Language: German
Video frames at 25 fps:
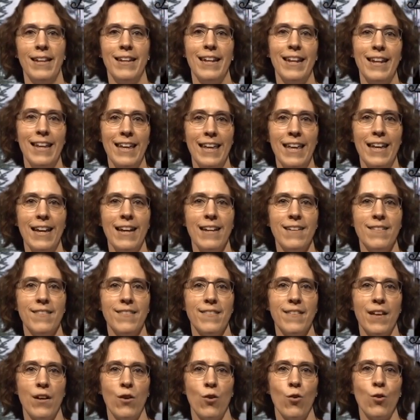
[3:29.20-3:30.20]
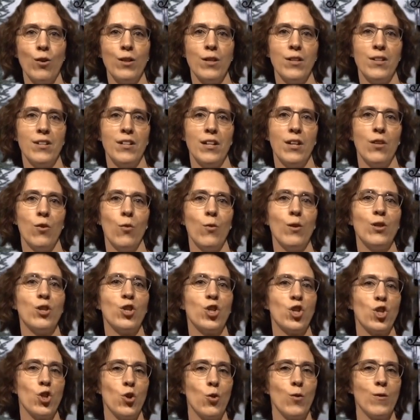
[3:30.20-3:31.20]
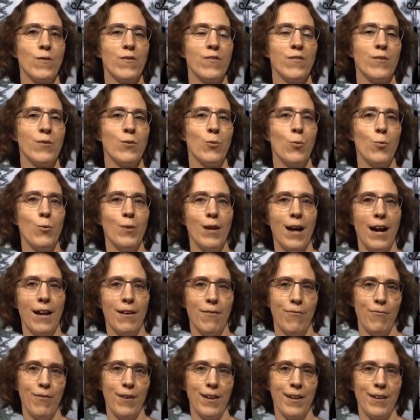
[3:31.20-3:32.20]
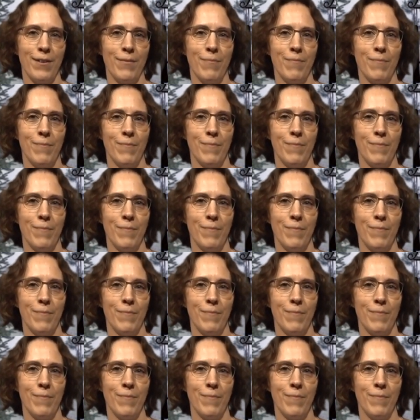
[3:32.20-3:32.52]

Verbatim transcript: Denn er ist der Gott der neuen Chancen und Anfänge.